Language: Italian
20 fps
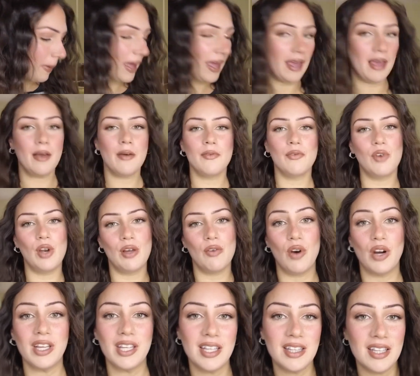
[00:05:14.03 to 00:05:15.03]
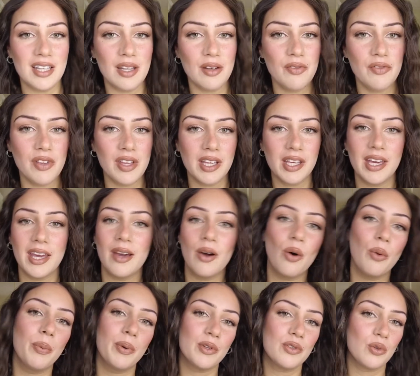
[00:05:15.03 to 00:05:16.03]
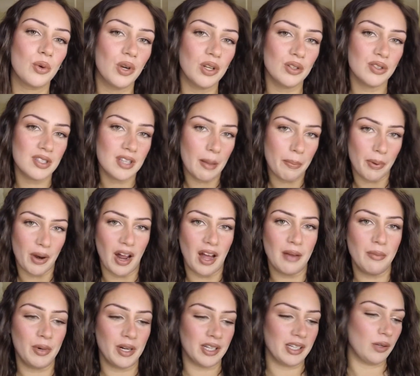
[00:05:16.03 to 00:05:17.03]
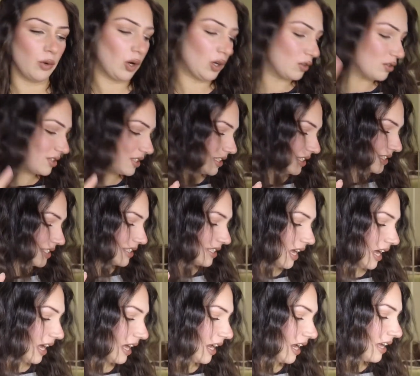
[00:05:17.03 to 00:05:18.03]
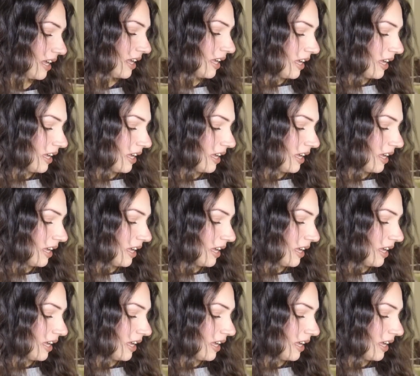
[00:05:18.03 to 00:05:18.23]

E volevo anche dirvi che ho preso qualcosa da Primark, qualcosa da Zara